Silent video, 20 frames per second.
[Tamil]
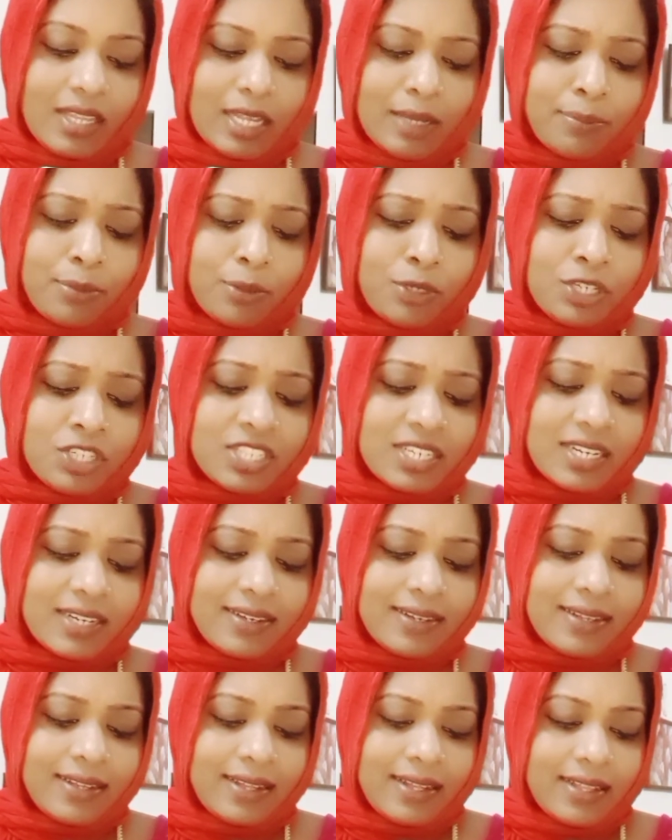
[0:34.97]

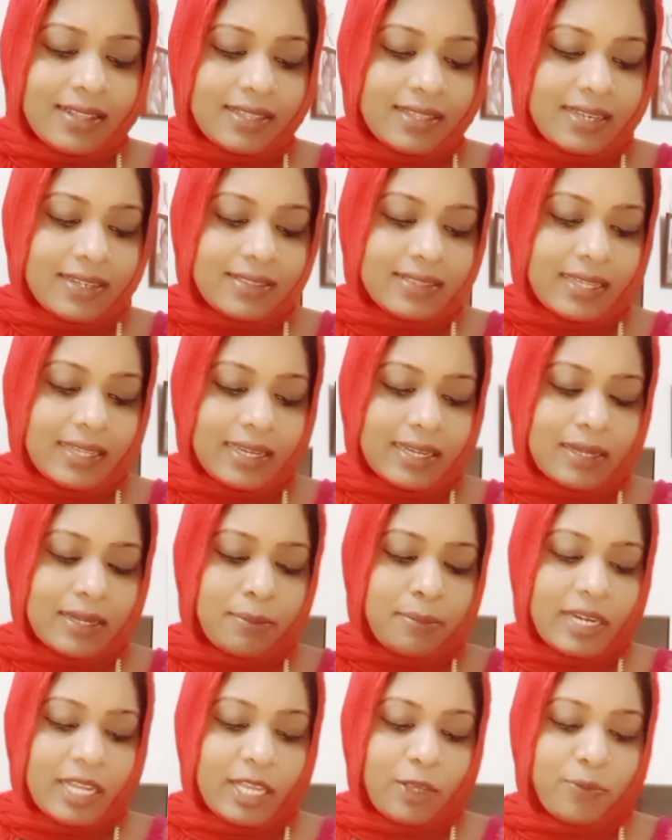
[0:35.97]
புருஷன் தன்
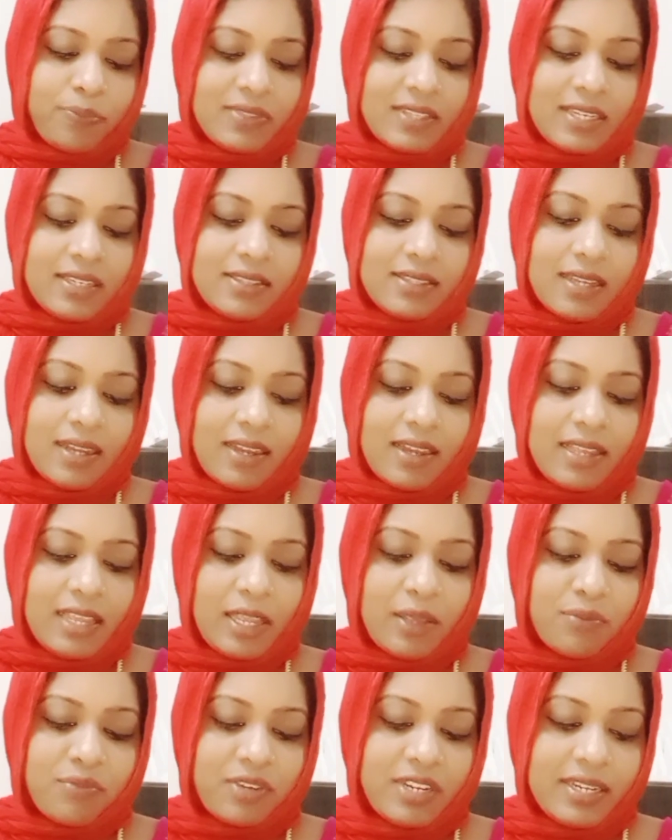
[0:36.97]
தகப்பனையும் தன்
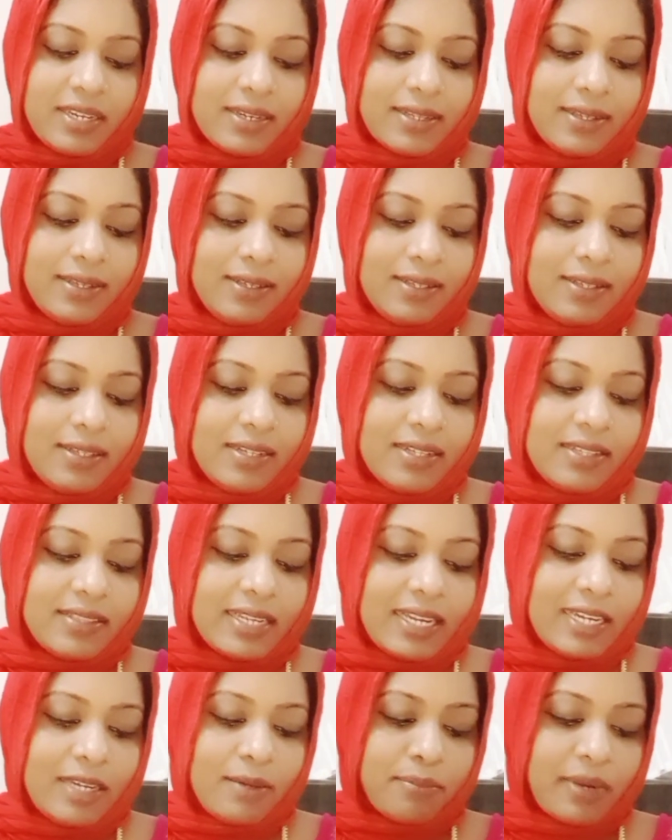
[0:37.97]
தாயையும் விட்டு
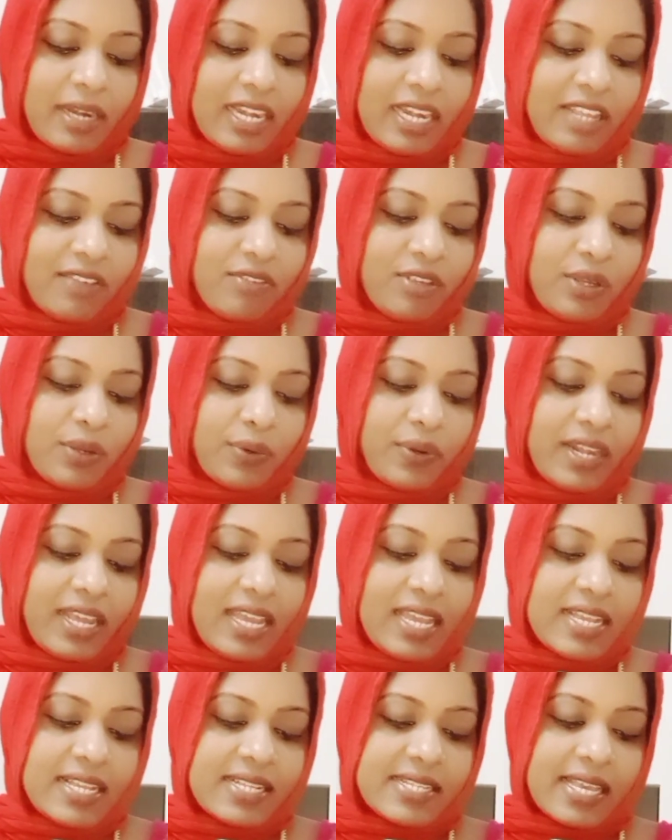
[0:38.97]
தன்
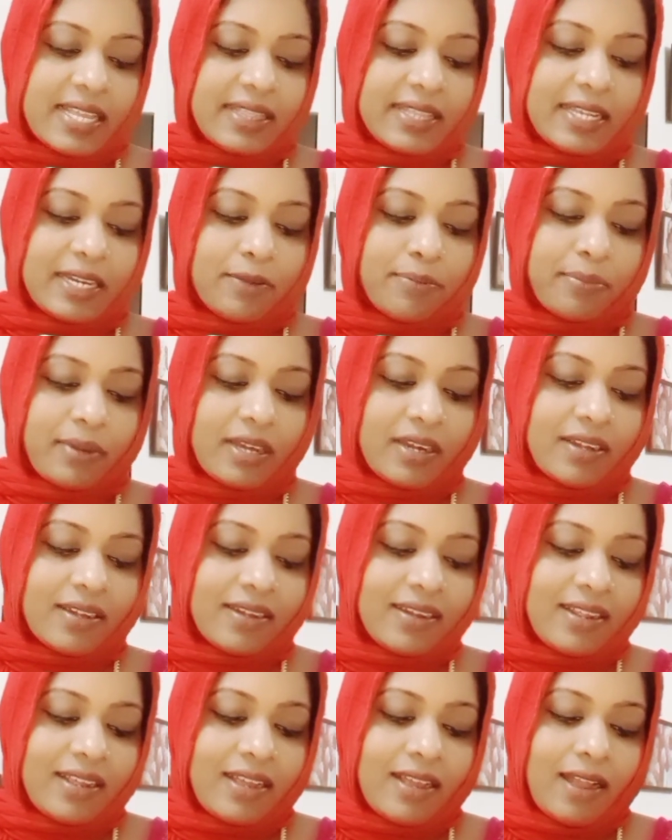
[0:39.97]
மனைவியோடே இசைந்திருப்பான்
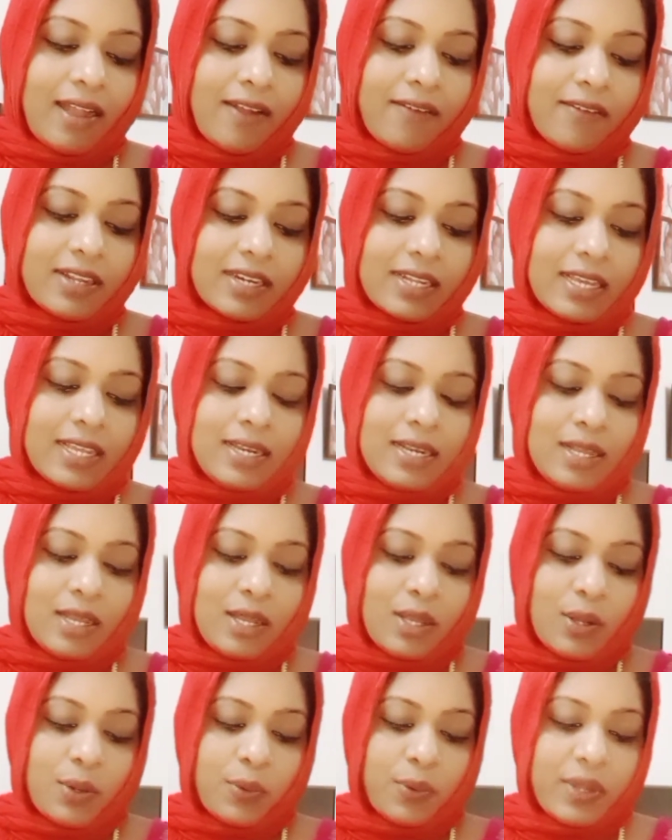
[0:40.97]
அவர்கள்
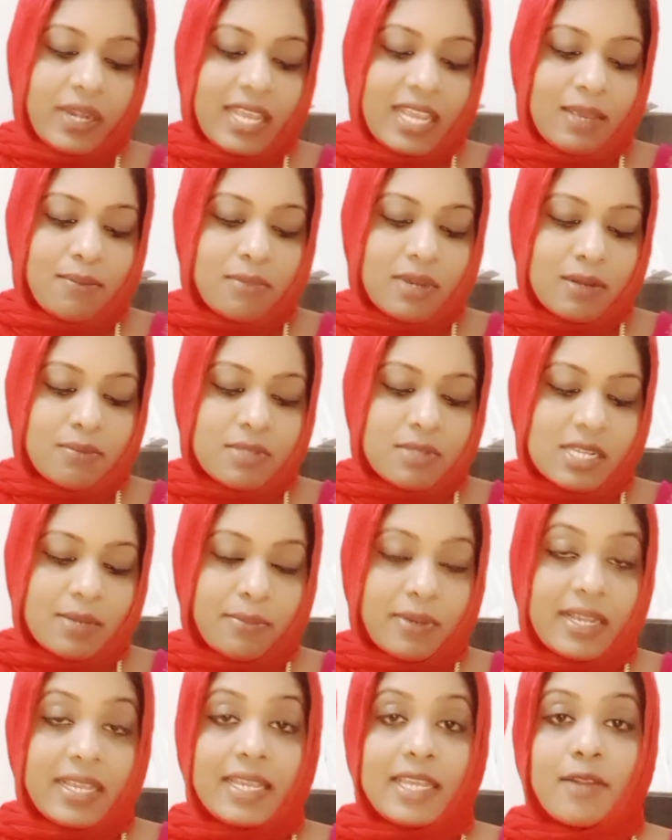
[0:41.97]
ஒரே
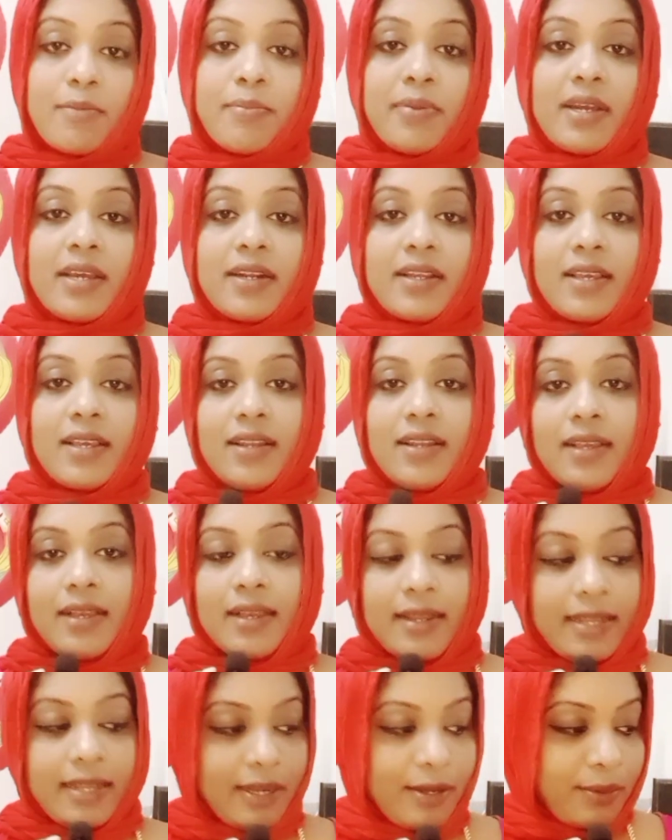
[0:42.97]
மாம்சமாய் இருப்பார்கள்
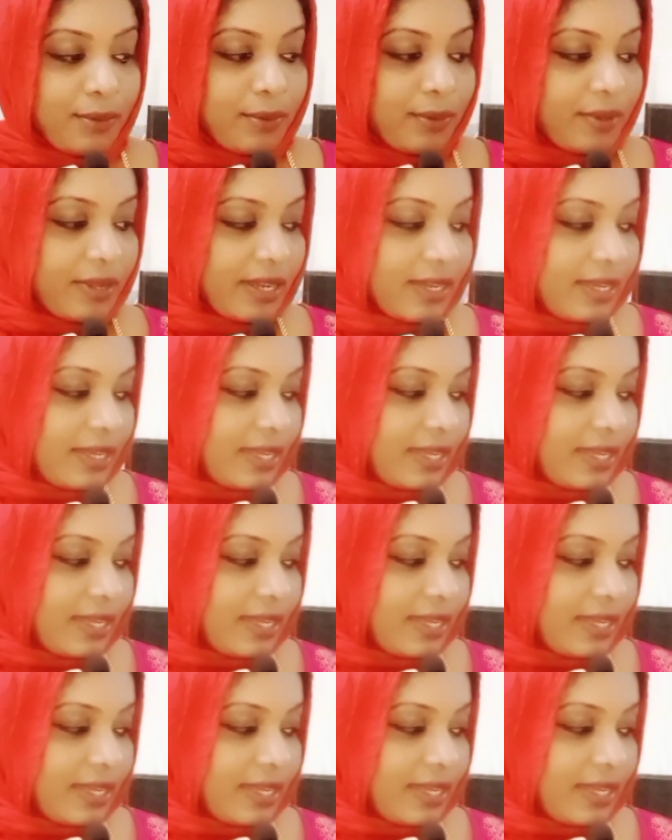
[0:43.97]
ஹலேலூயா